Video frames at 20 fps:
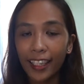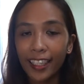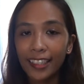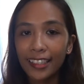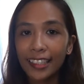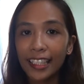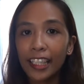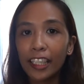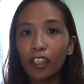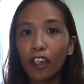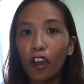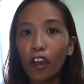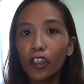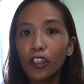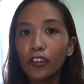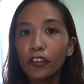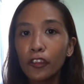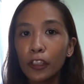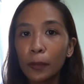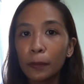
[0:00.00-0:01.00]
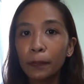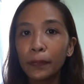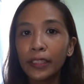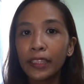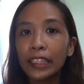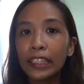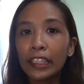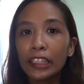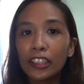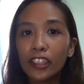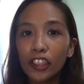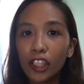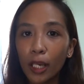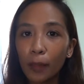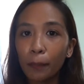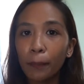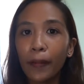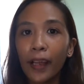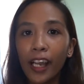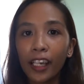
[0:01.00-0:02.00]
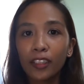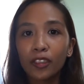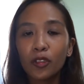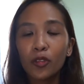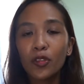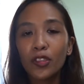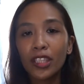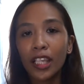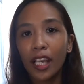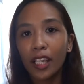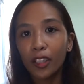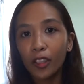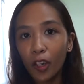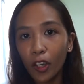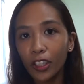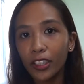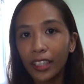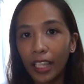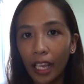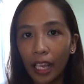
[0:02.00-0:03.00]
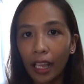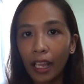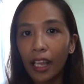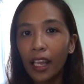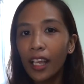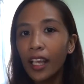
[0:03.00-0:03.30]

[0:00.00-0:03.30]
Kasi i-confirm pa ni Shopback dun sa Agoda